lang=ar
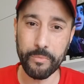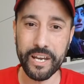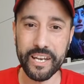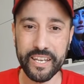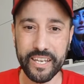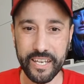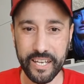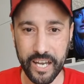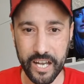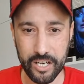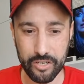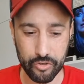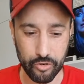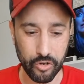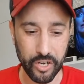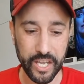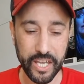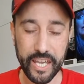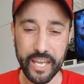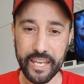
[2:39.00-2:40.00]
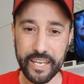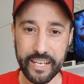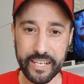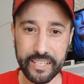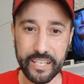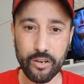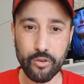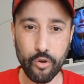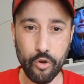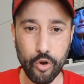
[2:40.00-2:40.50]
اللي كيعالجوا
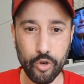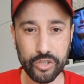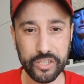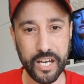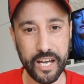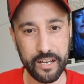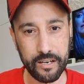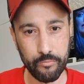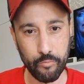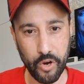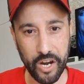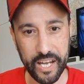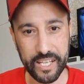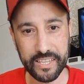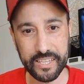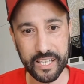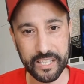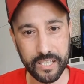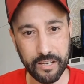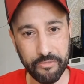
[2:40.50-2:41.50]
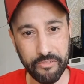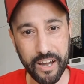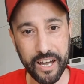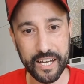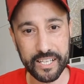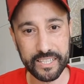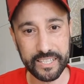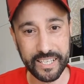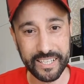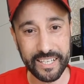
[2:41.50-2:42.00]
يعني الكوطة المحددة
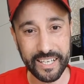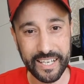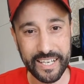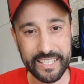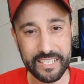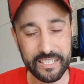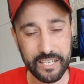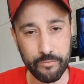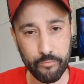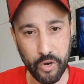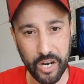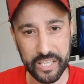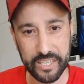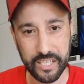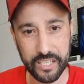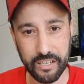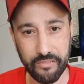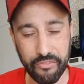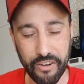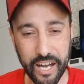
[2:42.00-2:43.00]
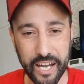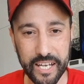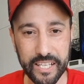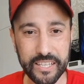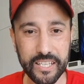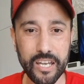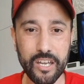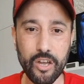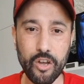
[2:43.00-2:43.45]
فقط يعني الحصة المحددة فقط